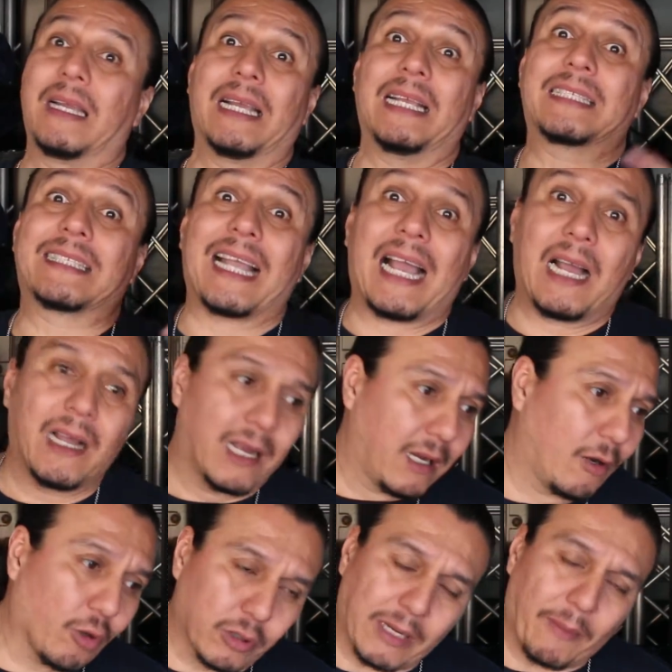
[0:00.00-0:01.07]
está
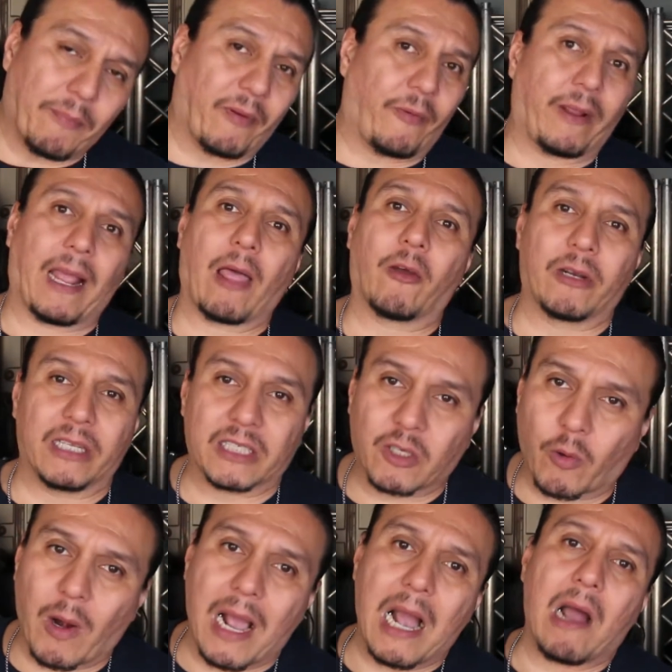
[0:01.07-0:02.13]
los amplificadores
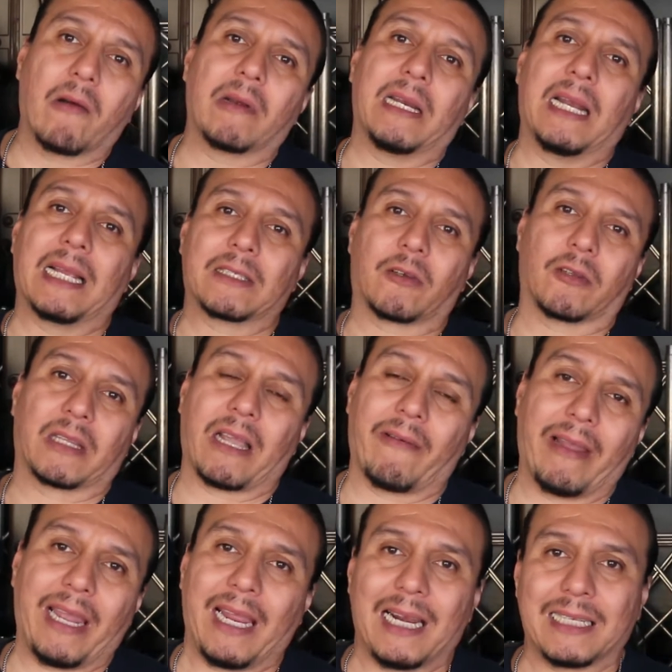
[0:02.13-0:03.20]
Crown y las
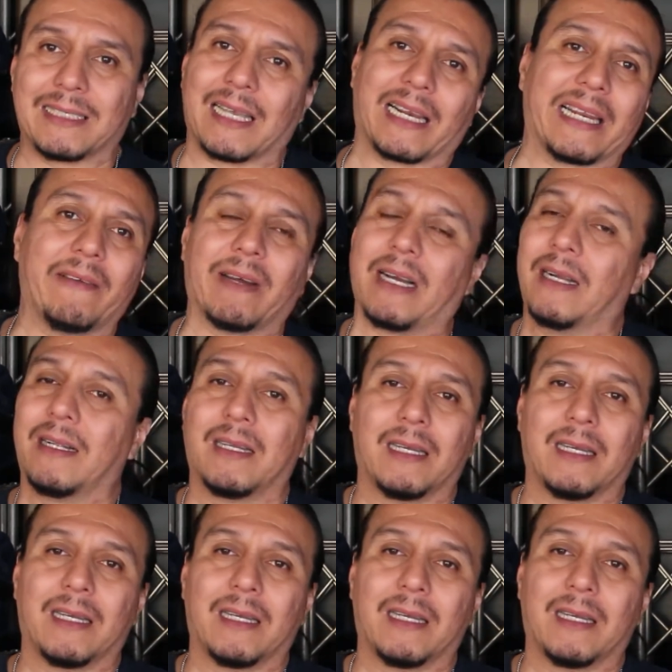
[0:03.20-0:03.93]
JBLs arriba.